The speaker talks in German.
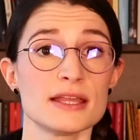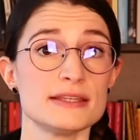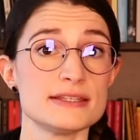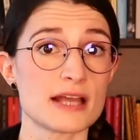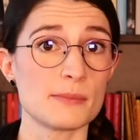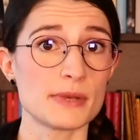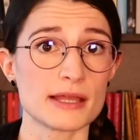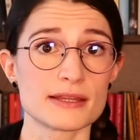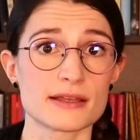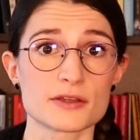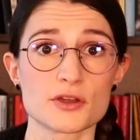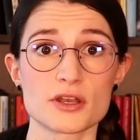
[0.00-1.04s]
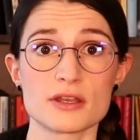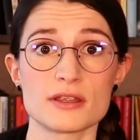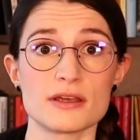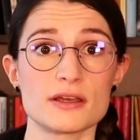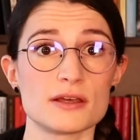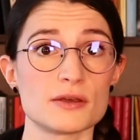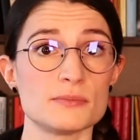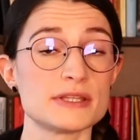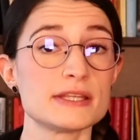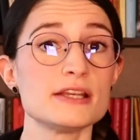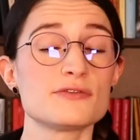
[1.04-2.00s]
Die Samenleiter können äh,
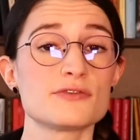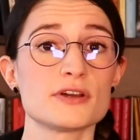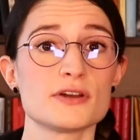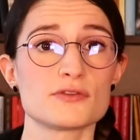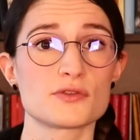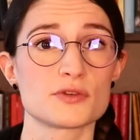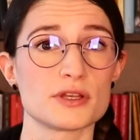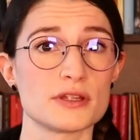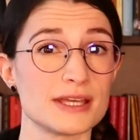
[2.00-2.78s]
mit Hilfe von